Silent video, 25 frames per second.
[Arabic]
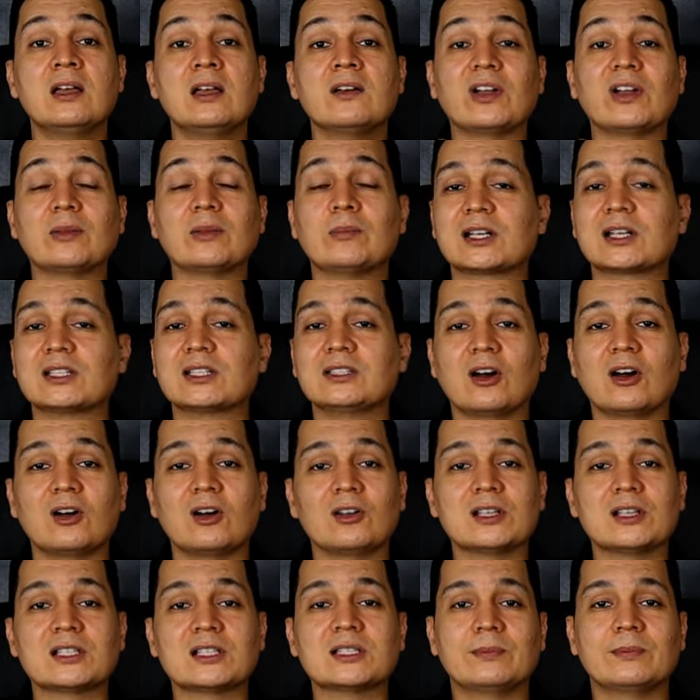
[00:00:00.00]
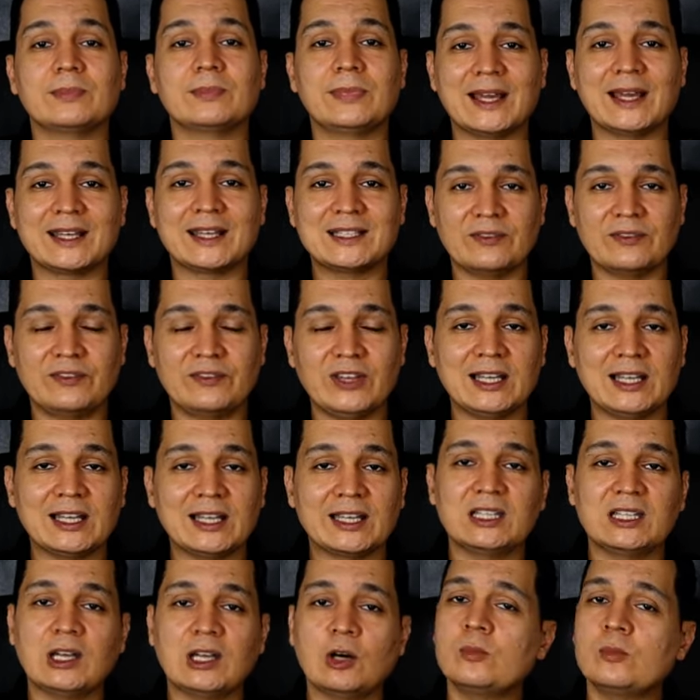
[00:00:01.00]
فالمريض ده خلاص بنكتفي على
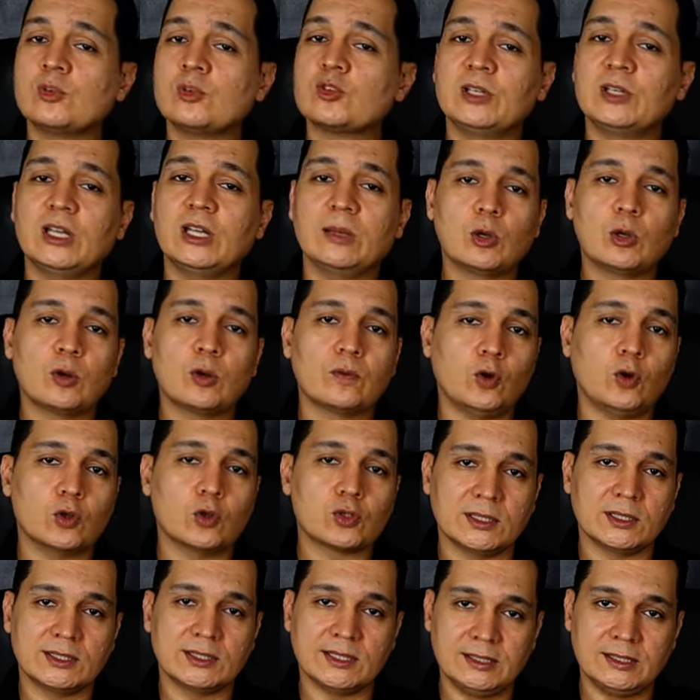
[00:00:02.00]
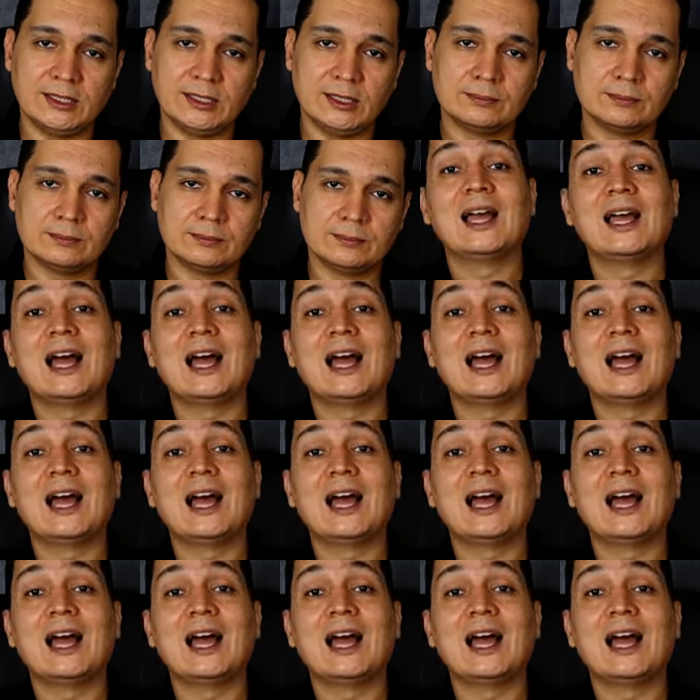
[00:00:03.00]
كده ومش بنعمل له فحوصات ثانيه